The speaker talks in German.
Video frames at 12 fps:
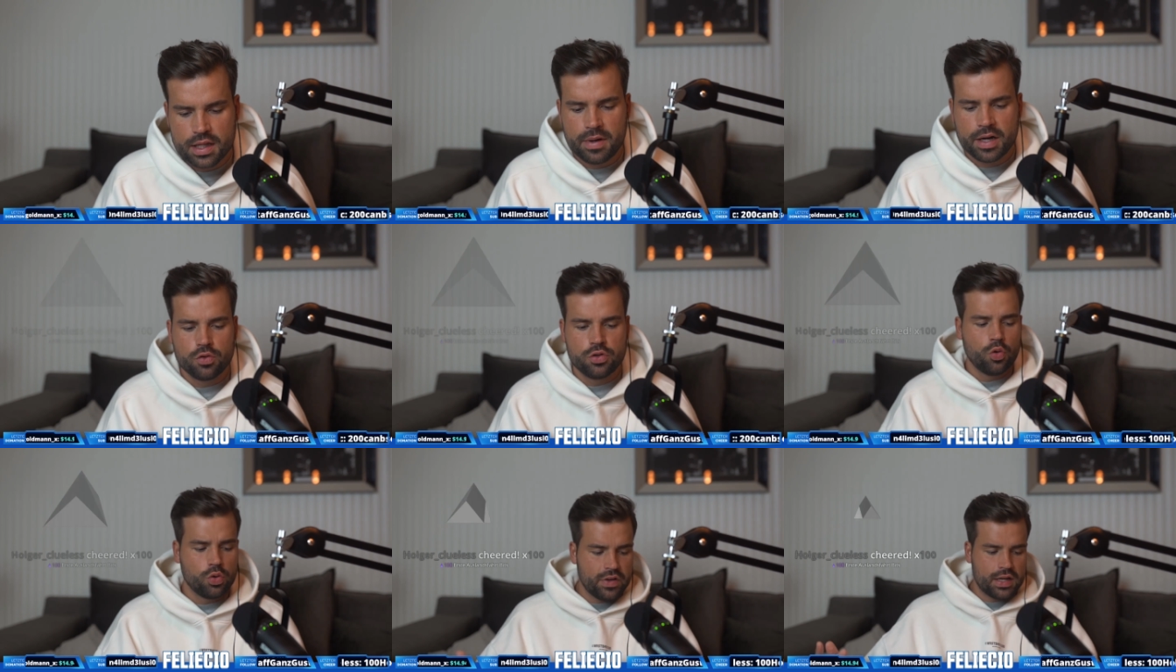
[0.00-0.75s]
Ich meine,
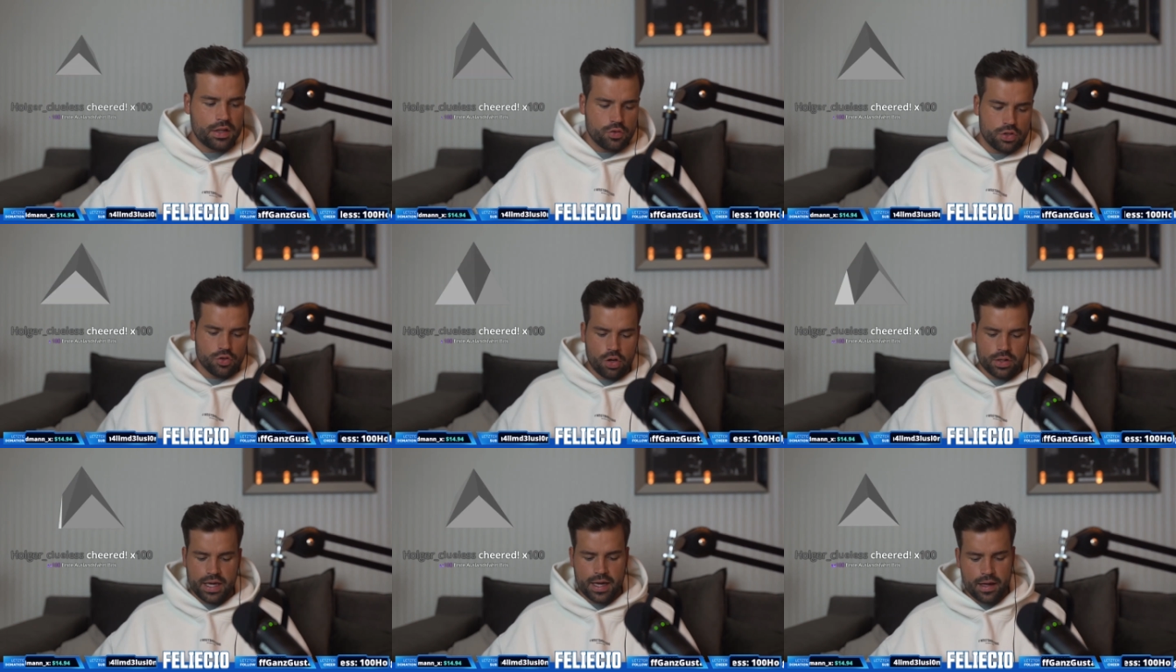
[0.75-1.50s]
Union wäre natürlich
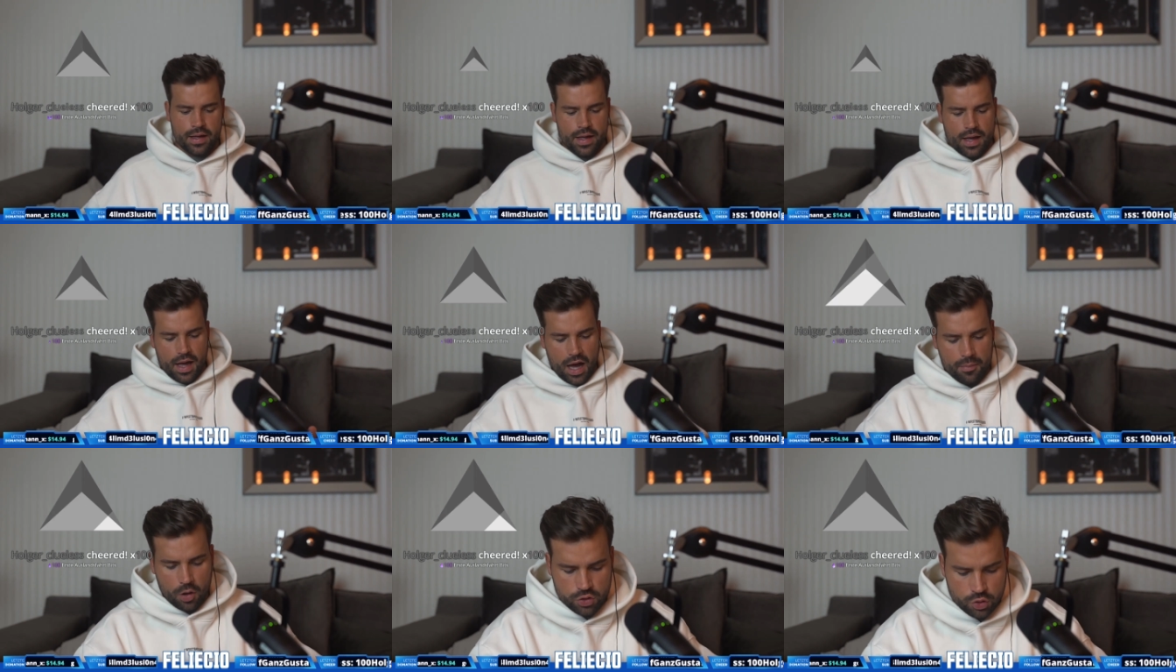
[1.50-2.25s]
noch näher,
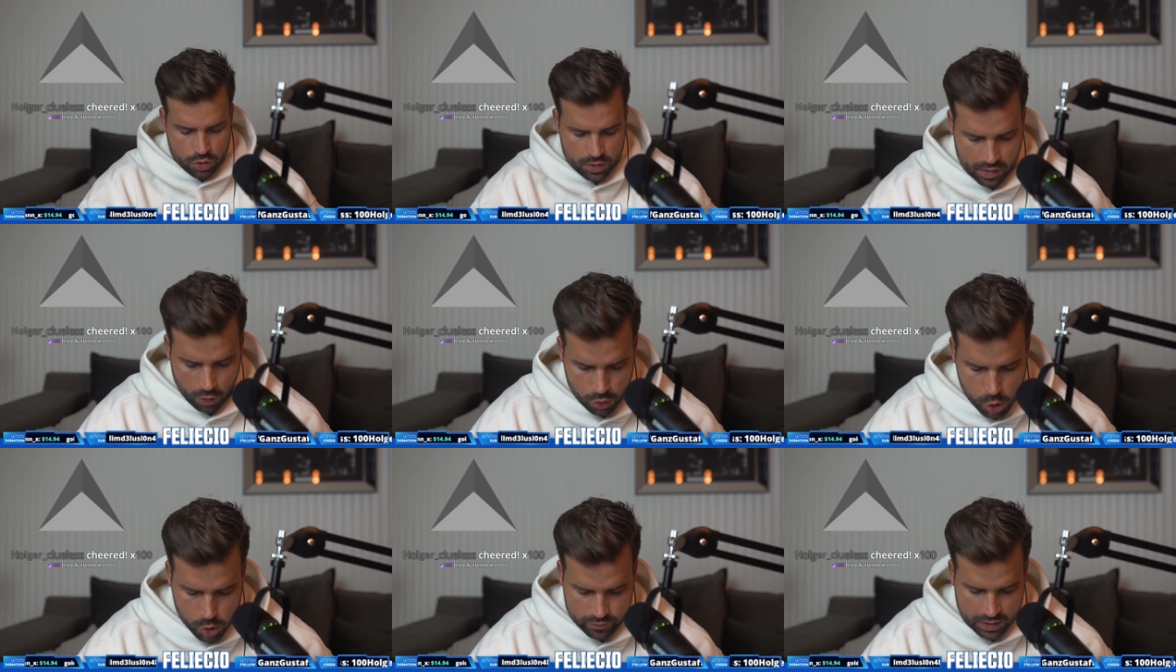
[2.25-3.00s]
aber Union ist
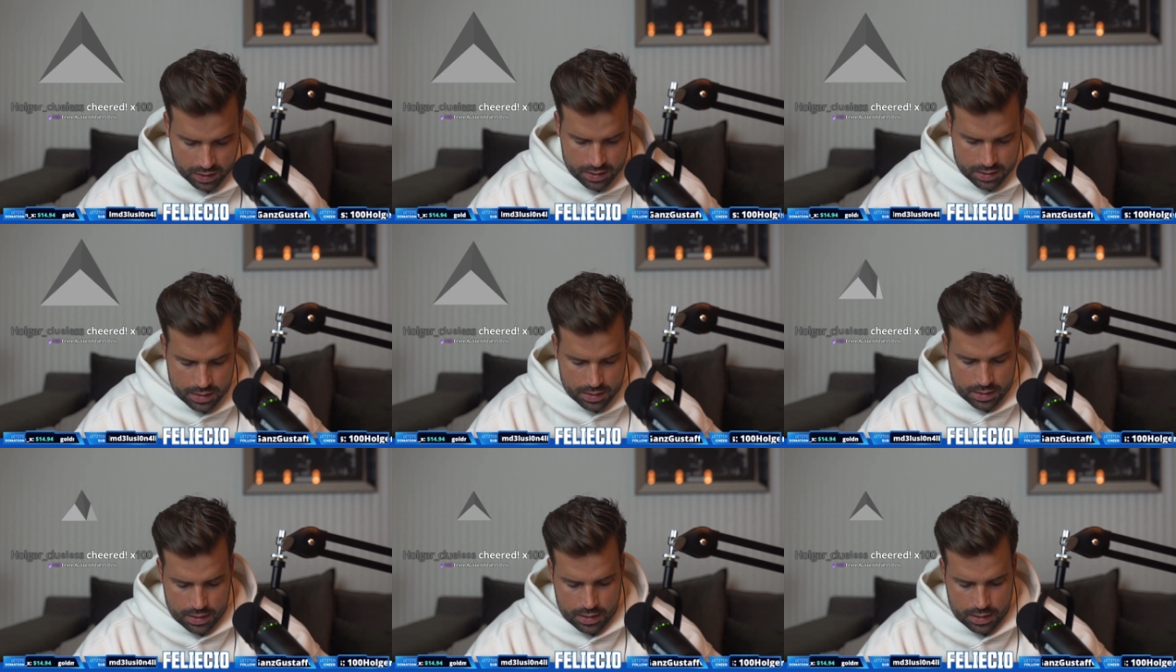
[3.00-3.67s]
auch schwierig.